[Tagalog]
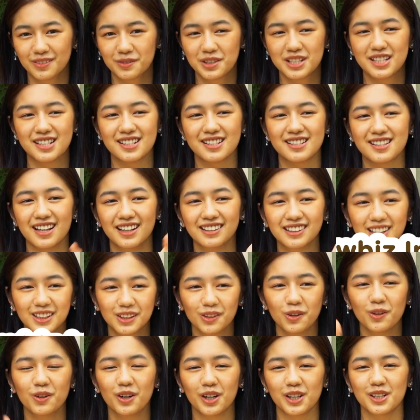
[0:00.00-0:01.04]
Which is,
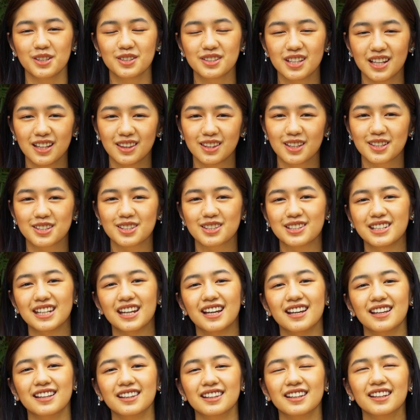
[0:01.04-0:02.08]
andito ko ngayon sa industry
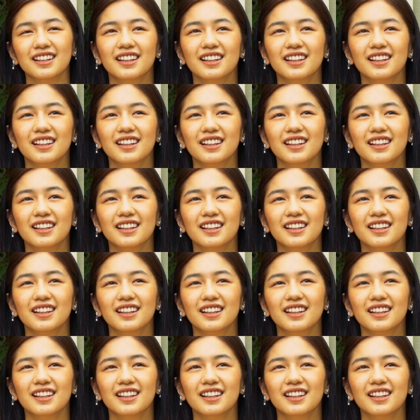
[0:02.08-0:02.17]
and